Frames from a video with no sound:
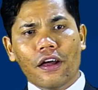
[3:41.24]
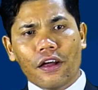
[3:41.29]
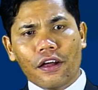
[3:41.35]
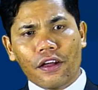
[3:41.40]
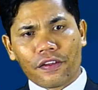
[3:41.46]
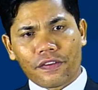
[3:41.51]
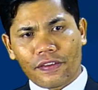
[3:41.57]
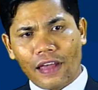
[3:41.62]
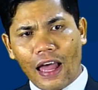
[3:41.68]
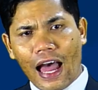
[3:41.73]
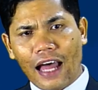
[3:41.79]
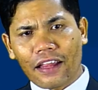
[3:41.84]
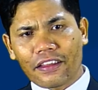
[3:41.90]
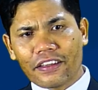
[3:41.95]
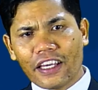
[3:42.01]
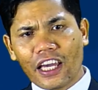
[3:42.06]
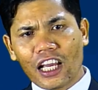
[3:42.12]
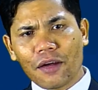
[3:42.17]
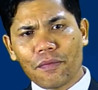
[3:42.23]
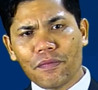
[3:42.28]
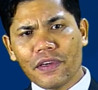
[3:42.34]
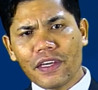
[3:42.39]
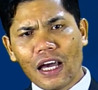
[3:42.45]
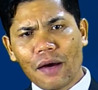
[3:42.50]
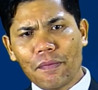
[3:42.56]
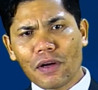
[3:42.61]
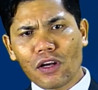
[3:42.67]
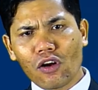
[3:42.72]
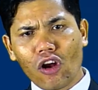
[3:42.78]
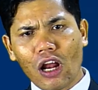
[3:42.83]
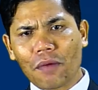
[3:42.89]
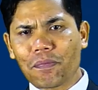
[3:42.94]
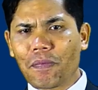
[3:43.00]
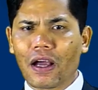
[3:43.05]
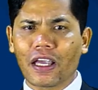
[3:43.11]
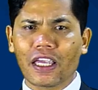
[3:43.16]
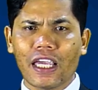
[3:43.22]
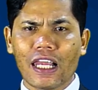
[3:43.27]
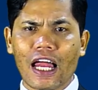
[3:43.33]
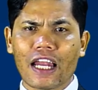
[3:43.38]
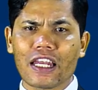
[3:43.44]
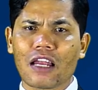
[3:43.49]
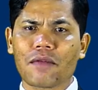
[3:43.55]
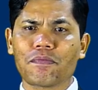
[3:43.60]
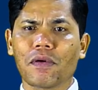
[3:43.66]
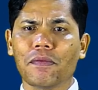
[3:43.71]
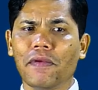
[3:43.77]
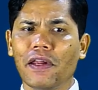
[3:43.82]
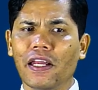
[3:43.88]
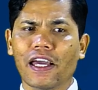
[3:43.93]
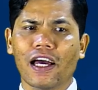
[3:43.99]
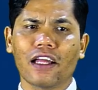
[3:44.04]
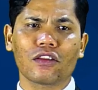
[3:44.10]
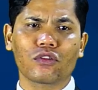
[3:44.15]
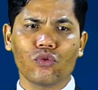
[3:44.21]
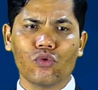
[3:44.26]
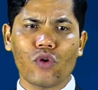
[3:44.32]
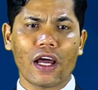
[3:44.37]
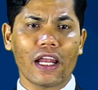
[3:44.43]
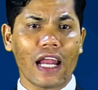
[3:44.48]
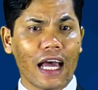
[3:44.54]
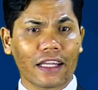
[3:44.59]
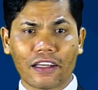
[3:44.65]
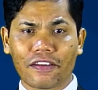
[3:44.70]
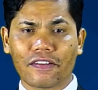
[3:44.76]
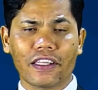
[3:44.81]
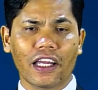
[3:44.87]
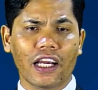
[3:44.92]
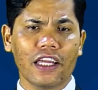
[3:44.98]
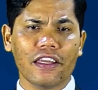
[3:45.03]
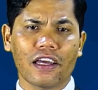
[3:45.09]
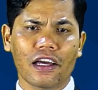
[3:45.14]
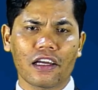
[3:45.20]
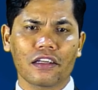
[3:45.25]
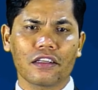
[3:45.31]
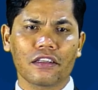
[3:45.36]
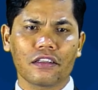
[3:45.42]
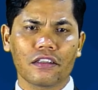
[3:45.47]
Saat Yeremia menolak panggilan dan pemilihan Tuhan atas dirinya,